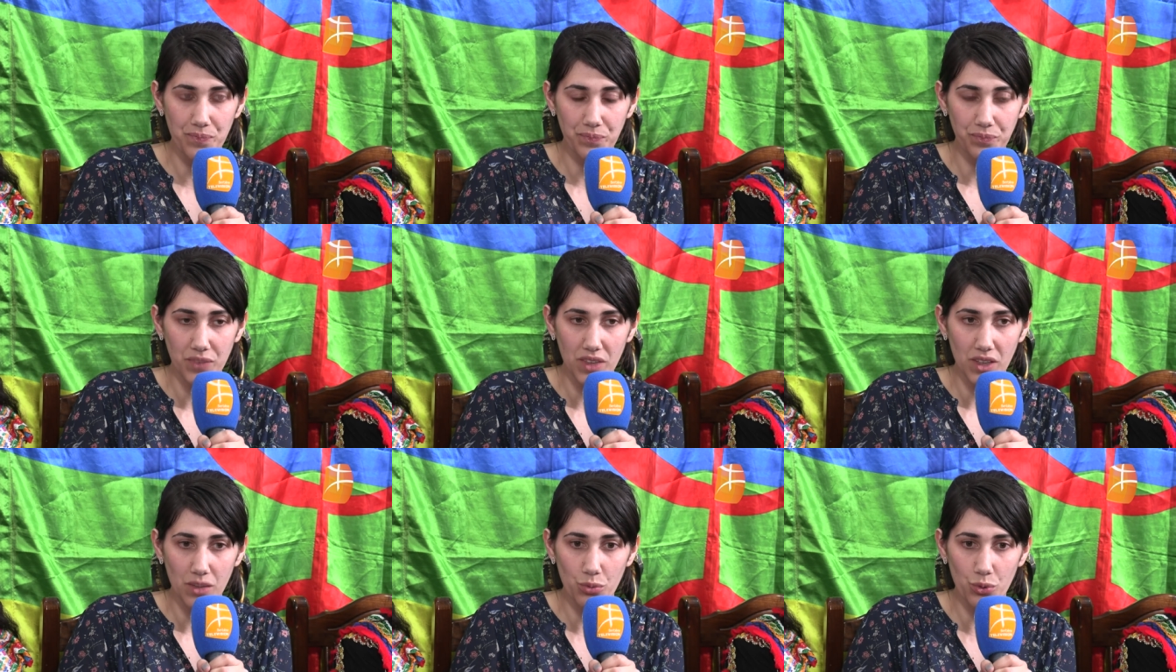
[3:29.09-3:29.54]

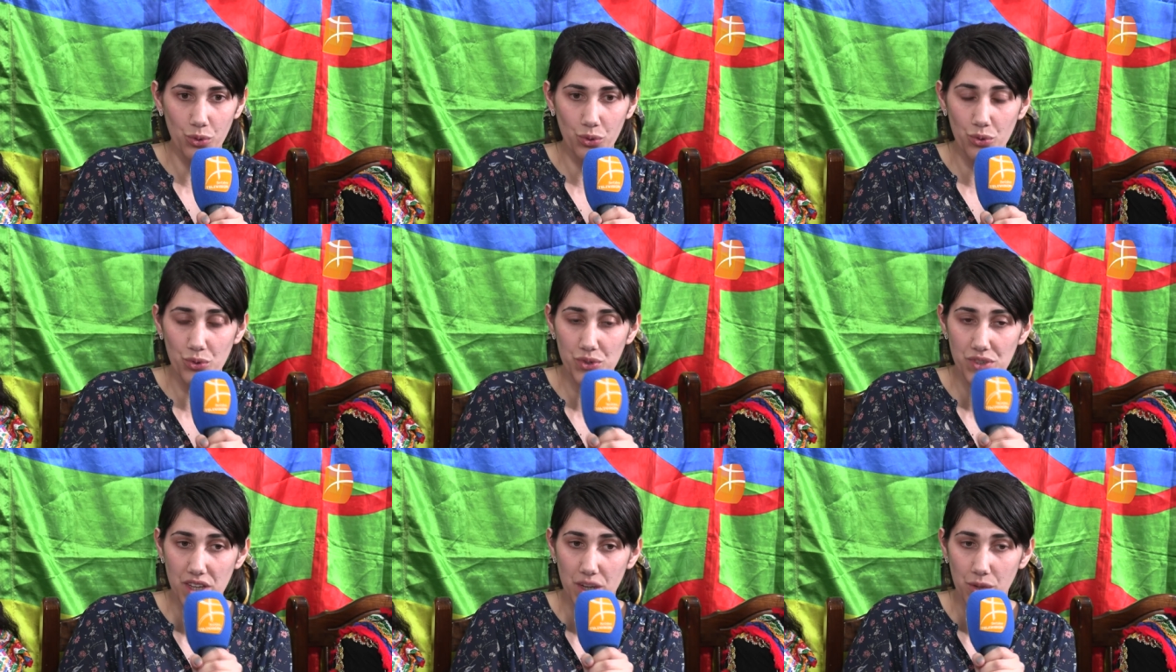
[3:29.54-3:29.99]
بور
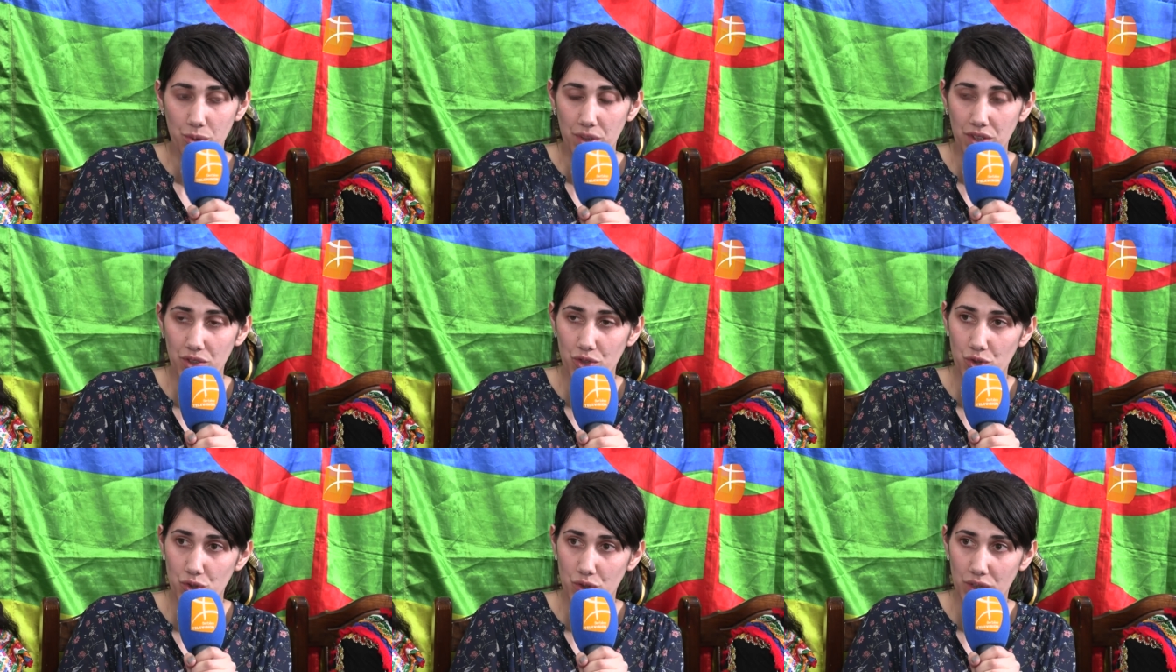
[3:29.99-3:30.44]
كونستيروي
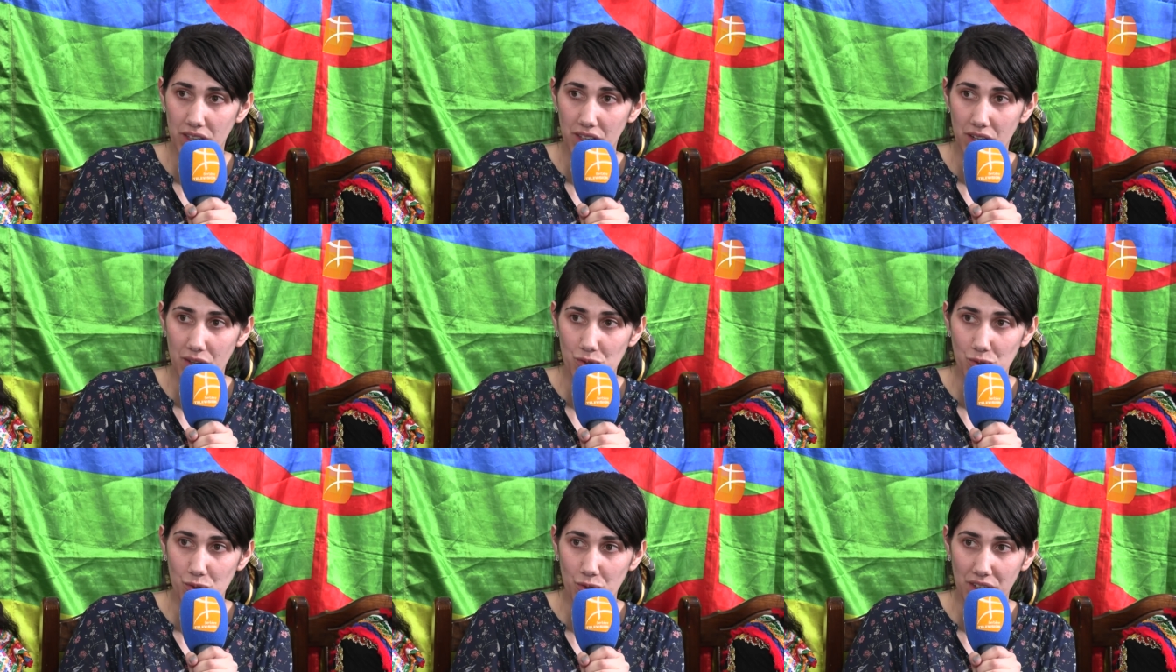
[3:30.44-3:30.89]

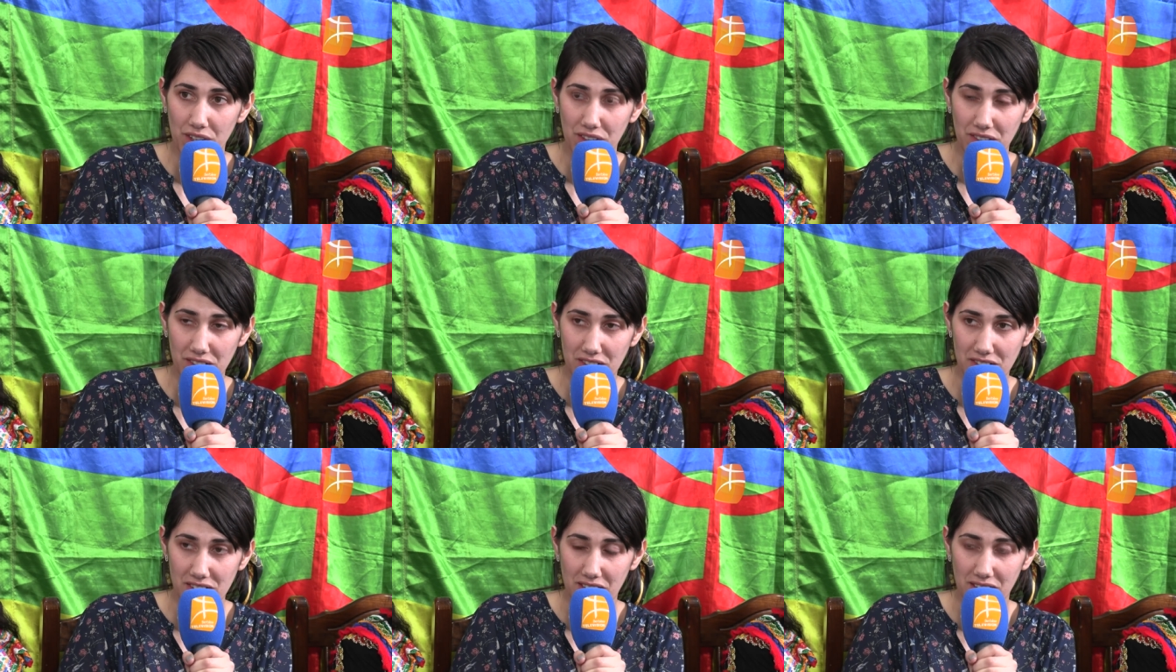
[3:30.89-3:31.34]
جينيراسيون ردي
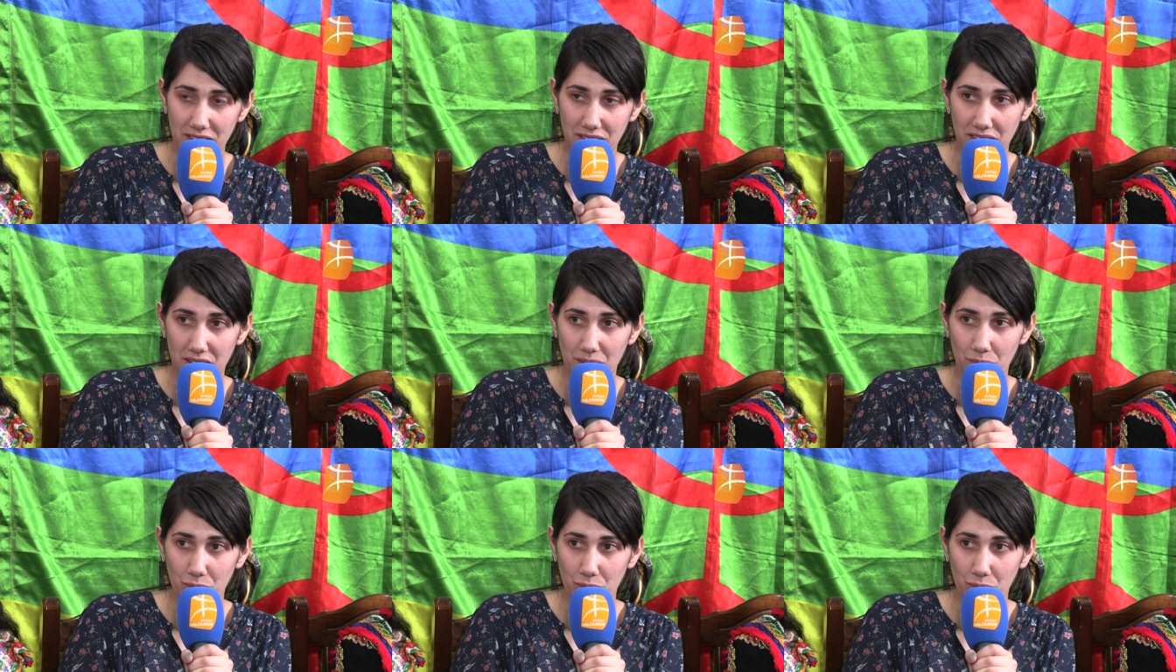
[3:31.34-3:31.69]
سالين ديسالين تامور